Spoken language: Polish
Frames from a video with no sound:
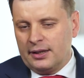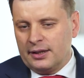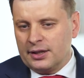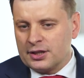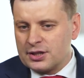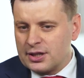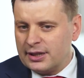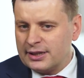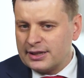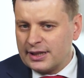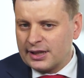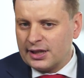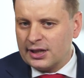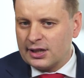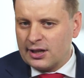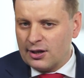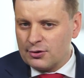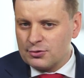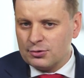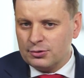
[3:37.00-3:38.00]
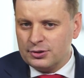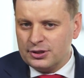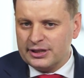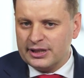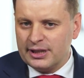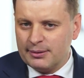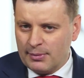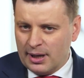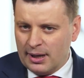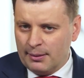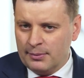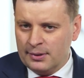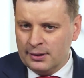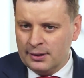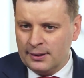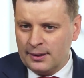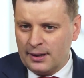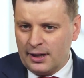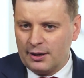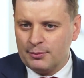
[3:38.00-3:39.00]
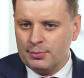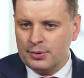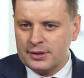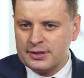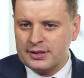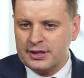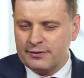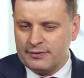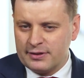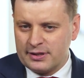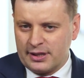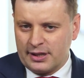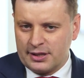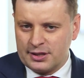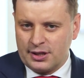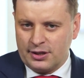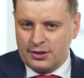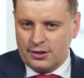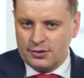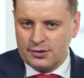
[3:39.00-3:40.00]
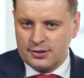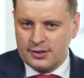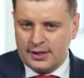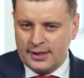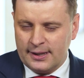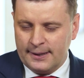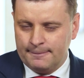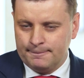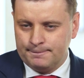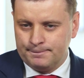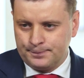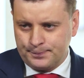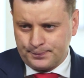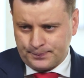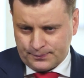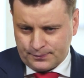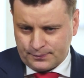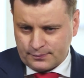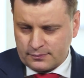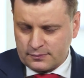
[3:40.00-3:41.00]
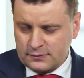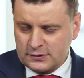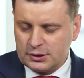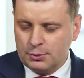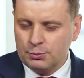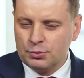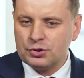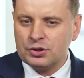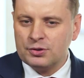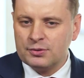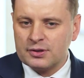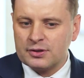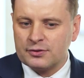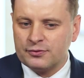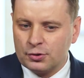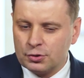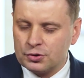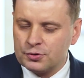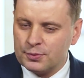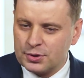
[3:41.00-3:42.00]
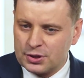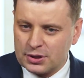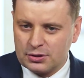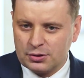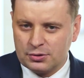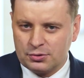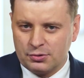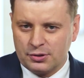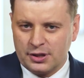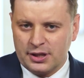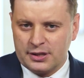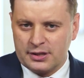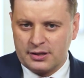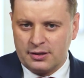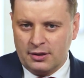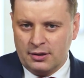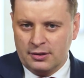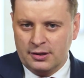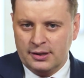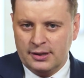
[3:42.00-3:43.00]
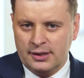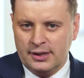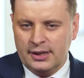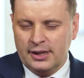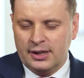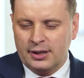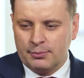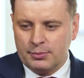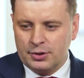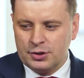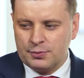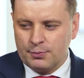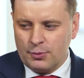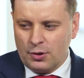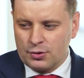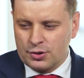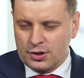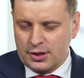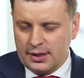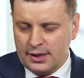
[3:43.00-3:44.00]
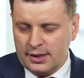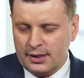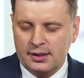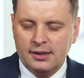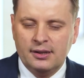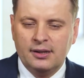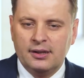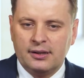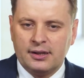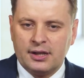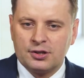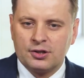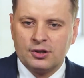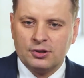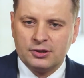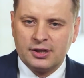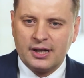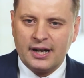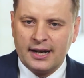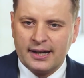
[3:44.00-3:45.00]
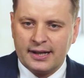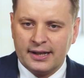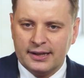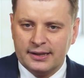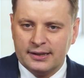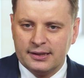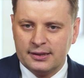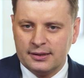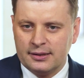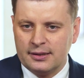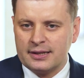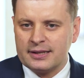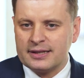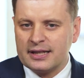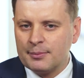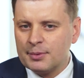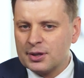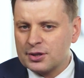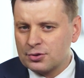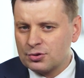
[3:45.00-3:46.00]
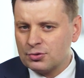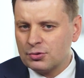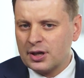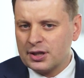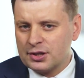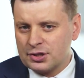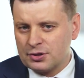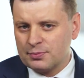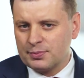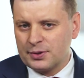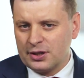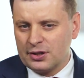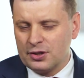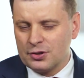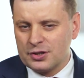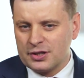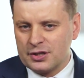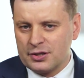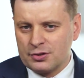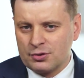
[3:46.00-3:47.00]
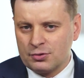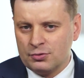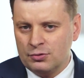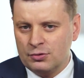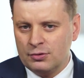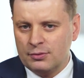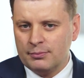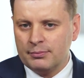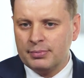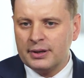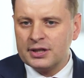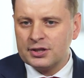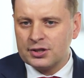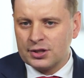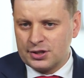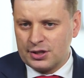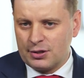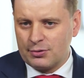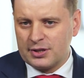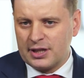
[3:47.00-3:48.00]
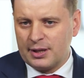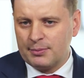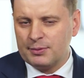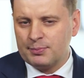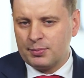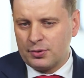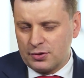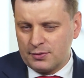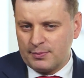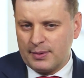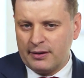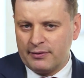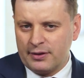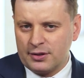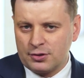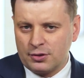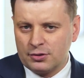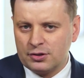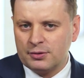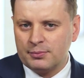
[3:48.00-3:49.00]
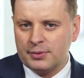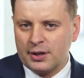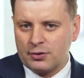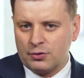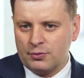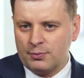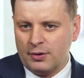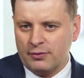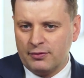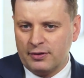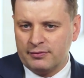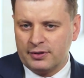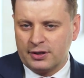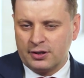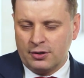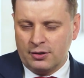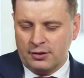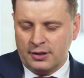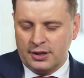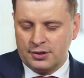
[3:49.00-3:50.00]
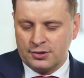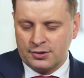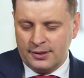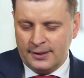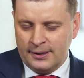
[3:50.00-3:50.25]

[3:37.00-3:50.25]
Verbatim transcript: Jeżeli takiej klauzuli nie mamy albo jest niewystarczająca, musimy, zwróćmy się do drugiej strony. Być może nasz kontrahent, zamiast szukać szybkiego zysku, będzie chciał z nami porozmawiać o tym, jak umowę wykonać.